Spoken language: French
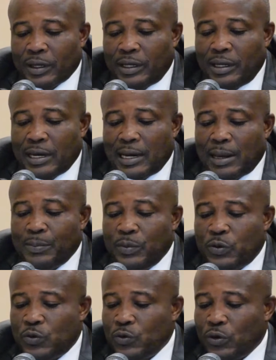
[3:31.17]
qui a la
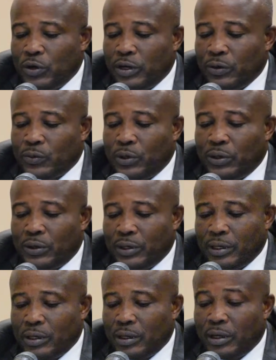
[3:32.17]
mission, entre,
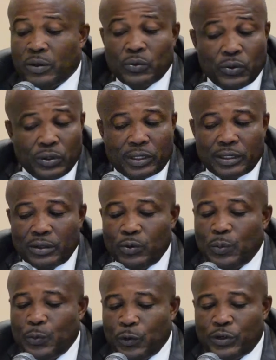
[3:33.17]
entre autres, de
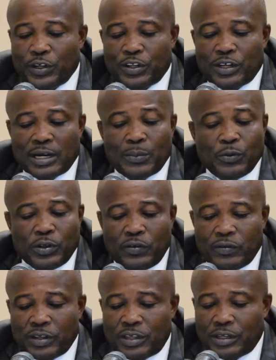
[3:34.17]
protéger la
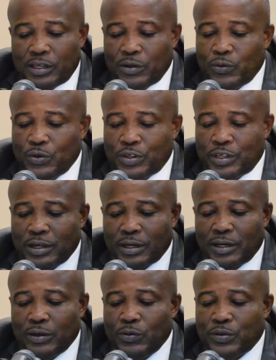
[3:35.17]
biodiversité et de
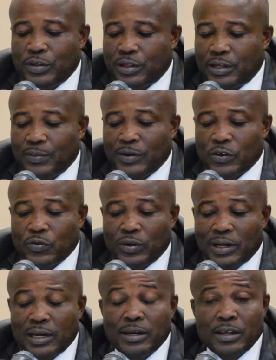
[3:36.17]
gérer le système
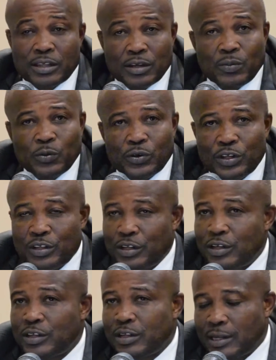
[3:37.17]
national des aires
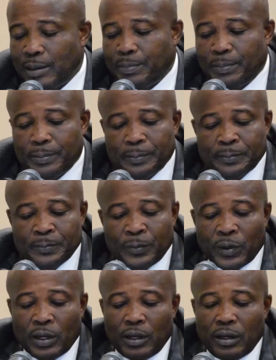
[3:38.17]
protégées, SNAP.
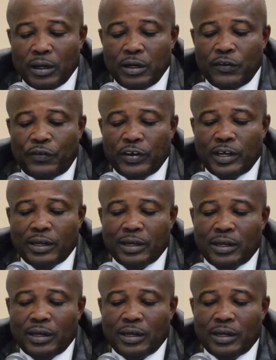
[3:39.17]
En effet,